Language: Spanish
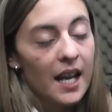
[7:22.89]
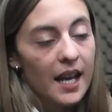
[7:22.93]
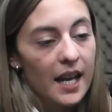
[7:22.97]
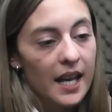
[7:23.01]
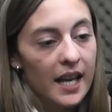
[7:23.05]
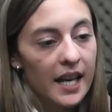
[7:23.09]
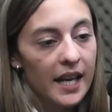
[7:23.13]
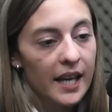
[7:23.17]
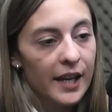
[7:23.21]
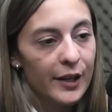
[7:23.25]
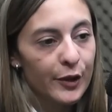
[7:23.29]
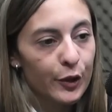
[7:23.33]

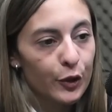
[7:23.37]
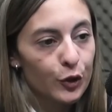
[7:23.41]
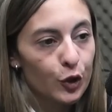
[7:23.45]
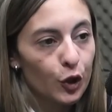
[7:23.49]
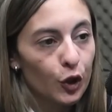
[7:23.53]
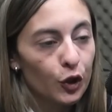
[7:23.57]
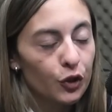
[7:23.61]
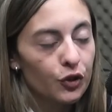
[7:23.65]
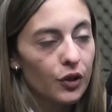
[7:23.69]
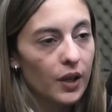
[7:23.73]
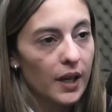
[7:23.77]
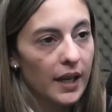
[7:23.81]
Eh,
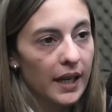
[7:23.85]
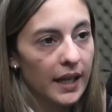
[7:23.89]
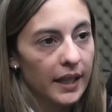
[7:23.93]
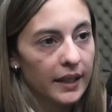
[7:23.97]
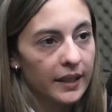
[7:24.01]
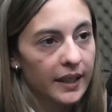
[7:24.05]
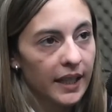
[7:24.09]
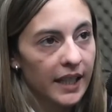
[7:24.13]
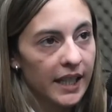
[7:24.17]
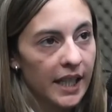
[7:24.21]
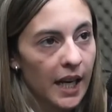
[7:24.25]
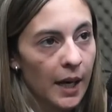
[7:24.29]
nosotros
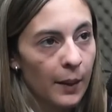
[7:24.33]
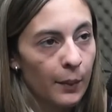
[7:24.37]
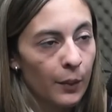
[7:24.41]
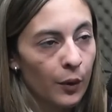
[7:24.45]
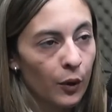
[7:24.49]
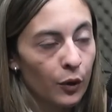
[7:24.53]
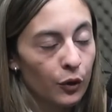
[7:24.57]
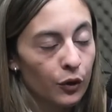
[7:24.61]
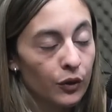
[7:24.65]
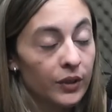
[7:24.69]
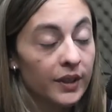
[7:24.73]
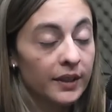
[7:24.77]

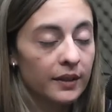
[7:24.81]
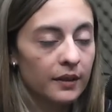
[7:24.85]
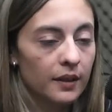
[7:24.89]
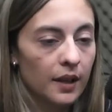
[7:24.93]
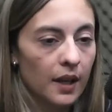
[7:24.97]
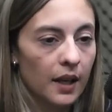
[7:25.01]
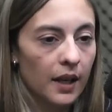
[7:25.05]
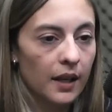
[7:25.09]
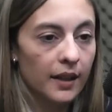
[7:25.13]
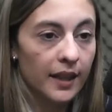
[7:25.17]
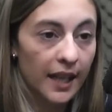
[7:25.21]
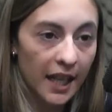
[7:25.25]
teníamos
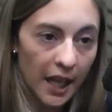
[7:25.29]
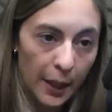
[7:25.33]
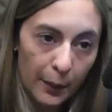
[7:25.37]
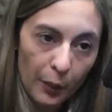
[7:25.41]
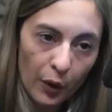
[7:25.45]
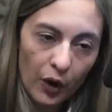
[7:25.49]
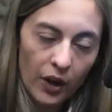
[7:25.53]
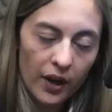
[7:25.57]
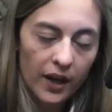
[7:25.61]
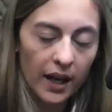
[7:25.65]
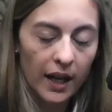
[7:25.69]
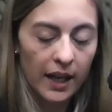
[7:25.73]
eh,
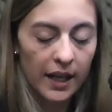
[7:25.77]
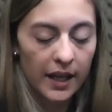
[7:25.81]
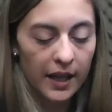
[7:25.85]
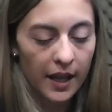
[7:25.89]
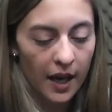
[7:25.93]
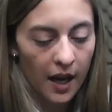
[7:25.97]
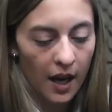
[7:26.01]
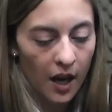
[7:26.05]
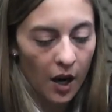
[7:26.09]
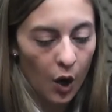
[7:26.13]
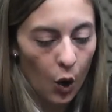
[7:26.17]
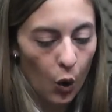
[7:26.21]
tenemos en
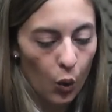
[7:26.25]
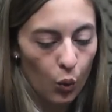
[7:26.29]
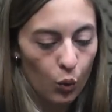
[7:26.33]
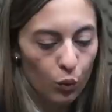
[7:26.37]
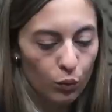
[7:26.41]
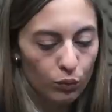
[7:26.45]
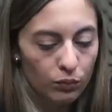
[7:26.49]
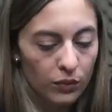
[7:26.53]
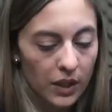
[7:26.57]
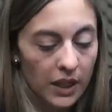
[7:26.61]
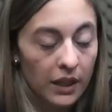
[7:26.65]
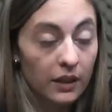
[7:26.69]
realidad
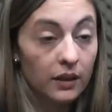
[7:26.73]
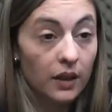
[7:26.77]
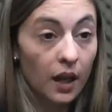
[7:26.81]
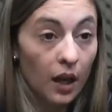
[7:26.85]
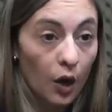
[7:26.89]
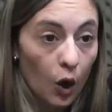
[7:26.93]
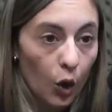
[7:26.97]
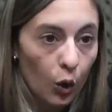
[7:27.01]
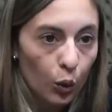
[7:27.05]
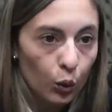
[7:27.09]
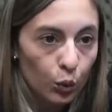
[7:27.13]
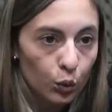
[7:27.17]
un
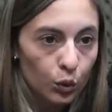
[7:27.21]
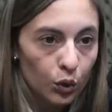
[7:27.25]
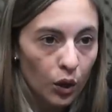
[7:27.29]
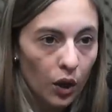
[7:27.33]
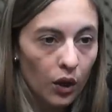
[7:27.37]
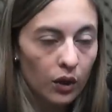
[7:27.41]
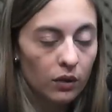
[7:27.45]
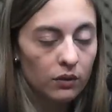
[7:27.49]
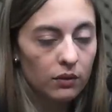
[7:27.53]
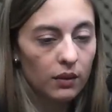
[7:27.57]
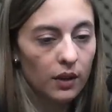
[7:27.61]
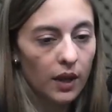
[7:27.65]

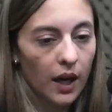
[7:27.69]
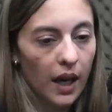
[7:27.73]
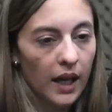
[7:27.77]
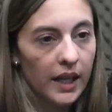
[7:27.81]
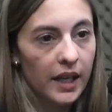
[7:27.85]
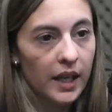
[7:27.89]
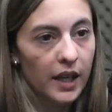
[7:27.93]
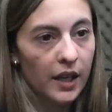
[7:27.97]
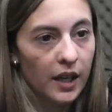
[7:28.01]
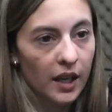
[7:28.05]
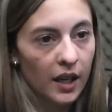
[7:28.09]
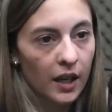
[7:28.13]
interlocutor,
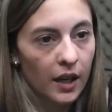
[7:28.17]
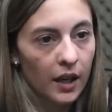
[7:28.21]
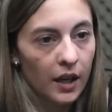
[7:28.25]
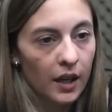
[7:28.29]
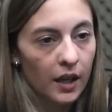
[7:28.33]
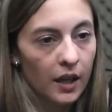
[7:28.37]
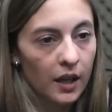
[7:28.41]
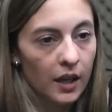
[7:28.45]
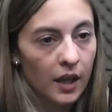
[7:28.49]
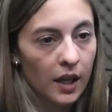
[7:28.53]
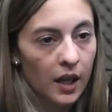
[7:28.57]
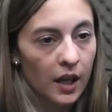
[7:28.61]
alguien
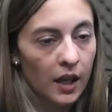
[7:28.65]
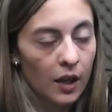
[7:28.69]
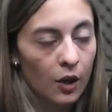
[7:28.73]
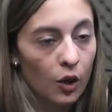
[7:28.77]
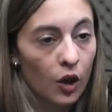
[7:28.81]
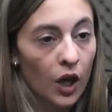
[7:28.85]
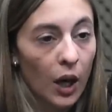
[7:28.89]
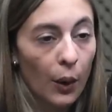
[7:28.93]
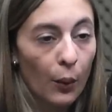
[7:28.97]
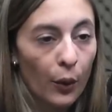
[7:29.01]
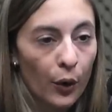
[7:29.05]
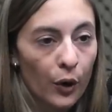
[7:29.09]
que,
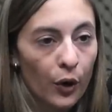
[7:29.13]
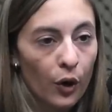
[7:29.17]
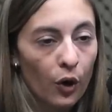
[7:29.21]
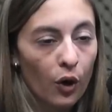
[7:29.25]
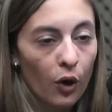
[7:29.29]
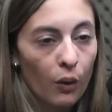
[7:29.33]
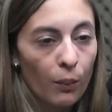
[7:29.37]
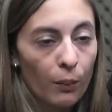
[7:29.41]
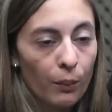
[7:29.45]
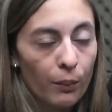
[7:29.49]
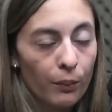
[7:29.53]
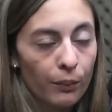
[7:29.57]
colaboró
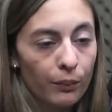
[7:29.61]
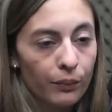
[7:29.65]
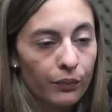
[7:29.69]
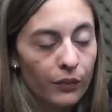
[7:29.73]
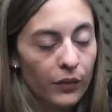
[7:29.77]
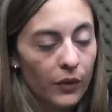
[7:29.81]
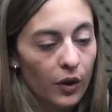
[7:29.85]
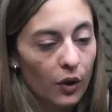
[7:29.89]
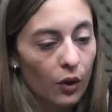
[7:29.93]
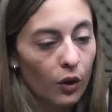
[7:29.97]
con,